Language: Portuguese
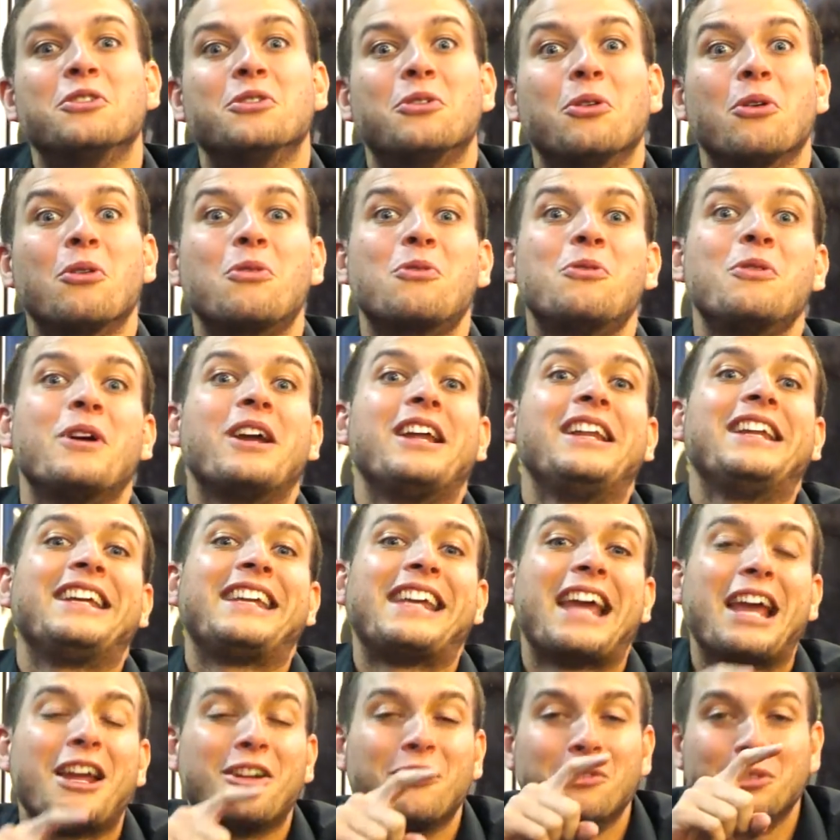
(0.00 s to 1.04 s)
Tô com ele
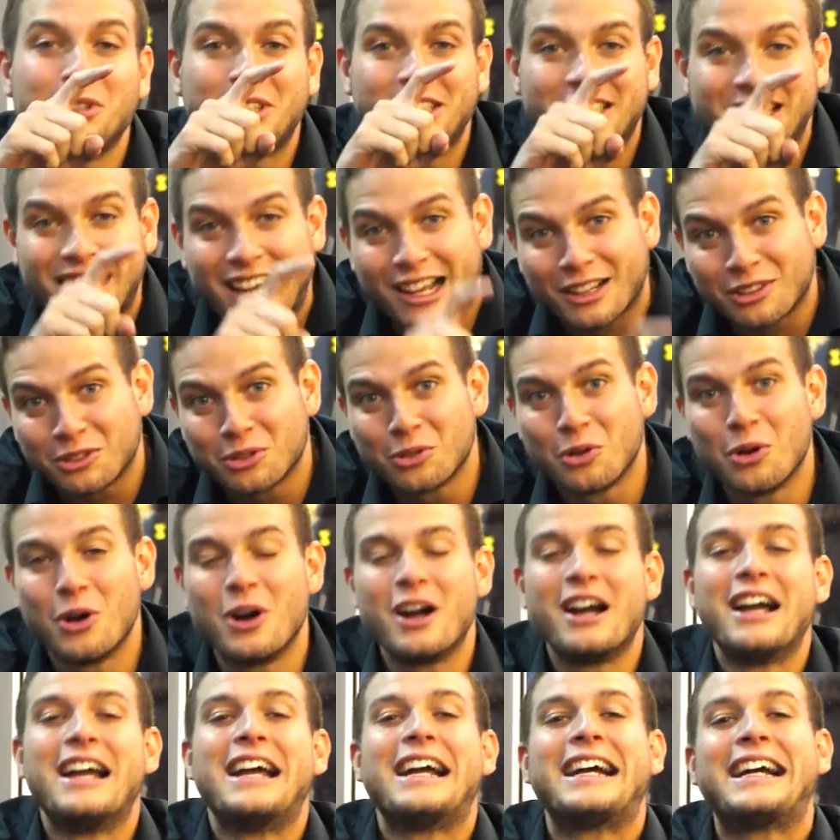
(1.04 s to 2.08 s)
que é
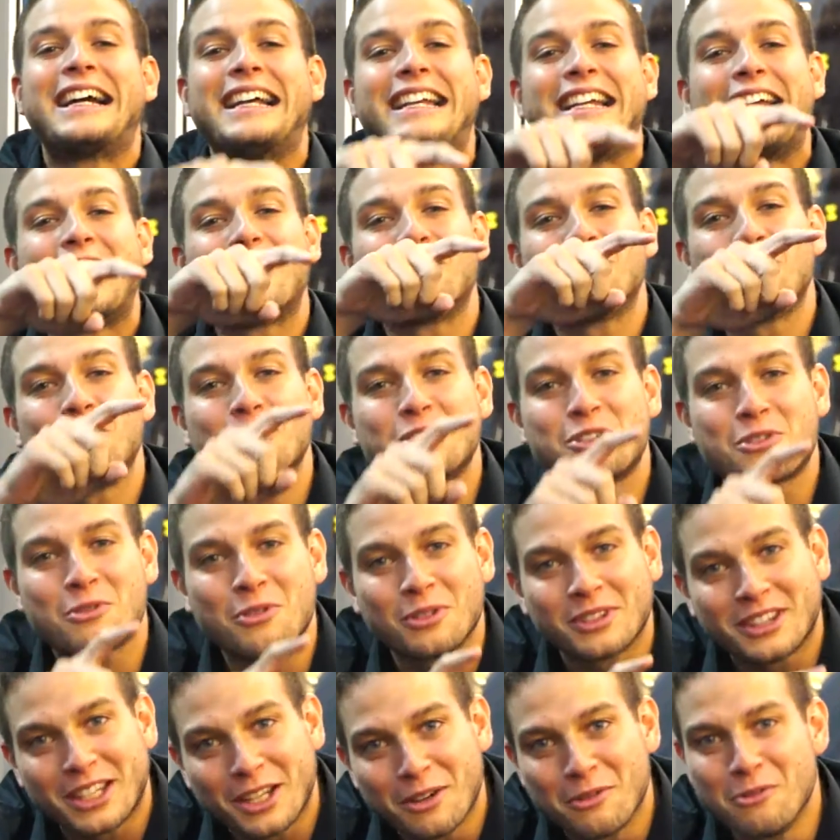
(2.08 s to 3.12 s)
ilustrador, criador de
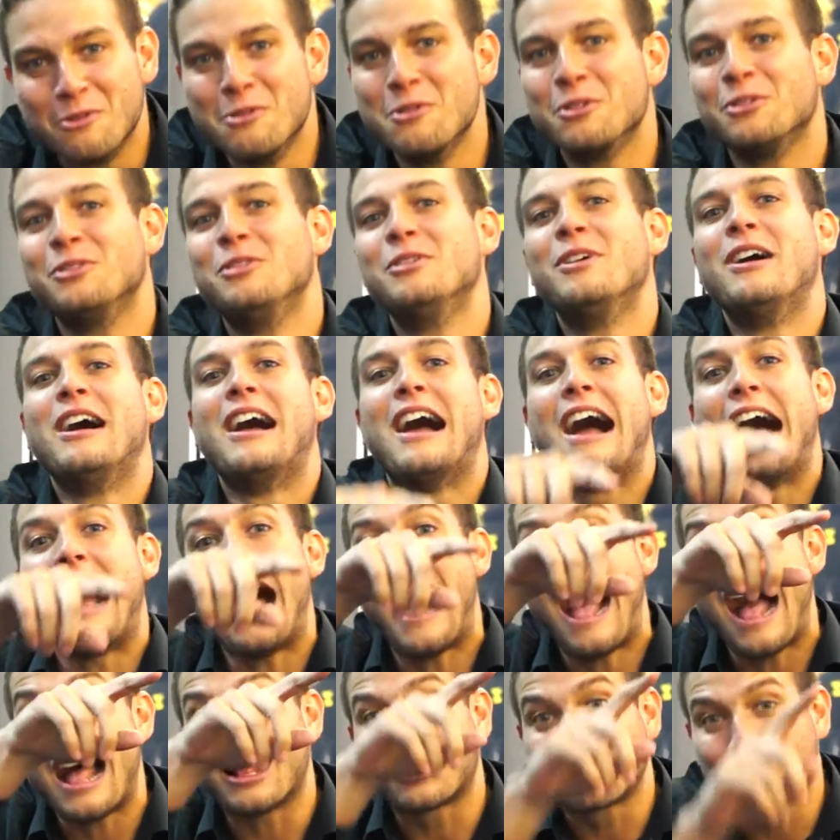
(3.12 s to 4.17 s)
conteúdo,
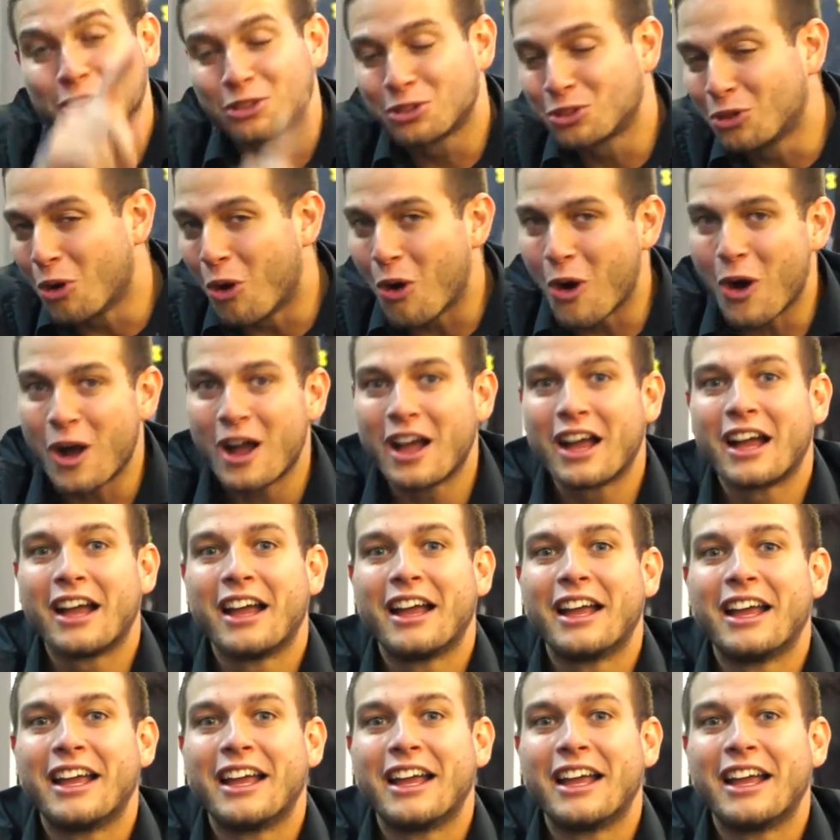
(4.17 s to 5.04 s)
ator,